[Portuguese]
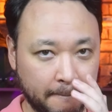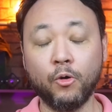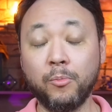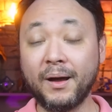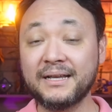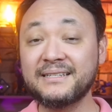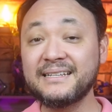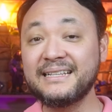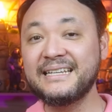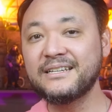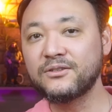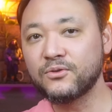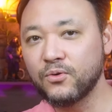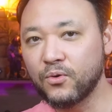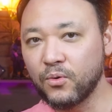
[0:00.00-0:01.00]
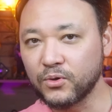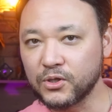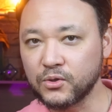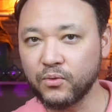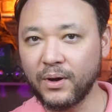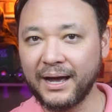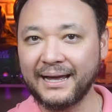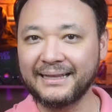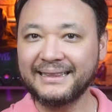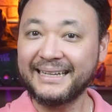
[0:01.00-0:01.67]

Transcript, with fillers: O basilisco, com sua